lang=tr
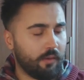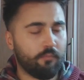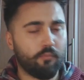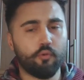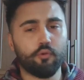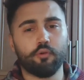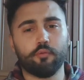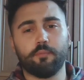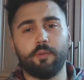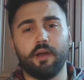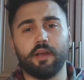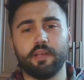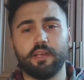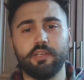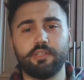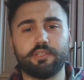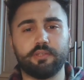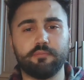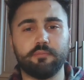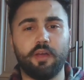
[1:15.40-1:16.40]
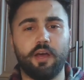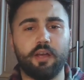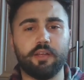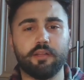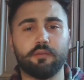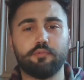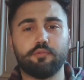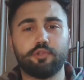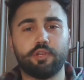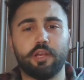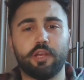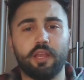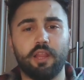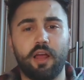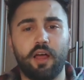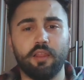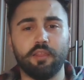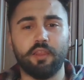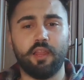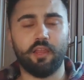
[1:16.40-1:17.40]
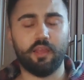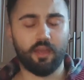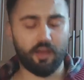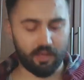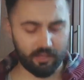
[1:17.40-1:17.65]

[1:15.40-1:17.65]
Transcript: Moruk bak içimde aynı bu şekil atla,